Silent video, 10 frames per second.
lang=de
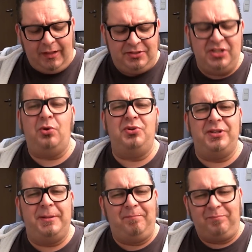Die
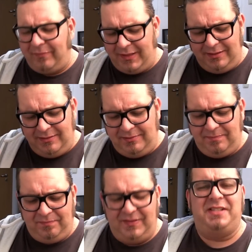Soße,
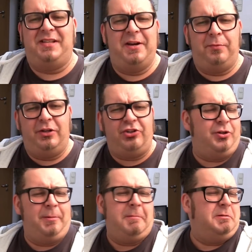das
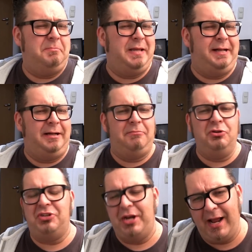Sandwich, mega.
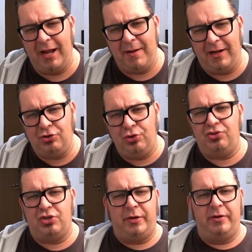Müsst ihr nachmachen.
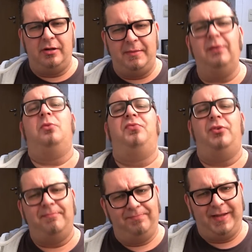Tschüss, ciao, euer Marco
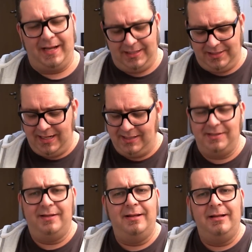vom Ehrlichen
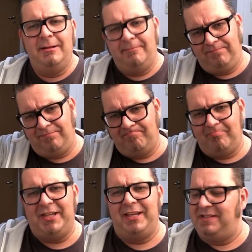Essen.
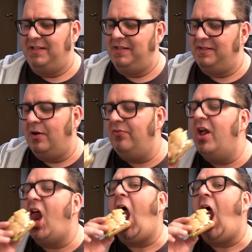Ich esse das jetzt auf.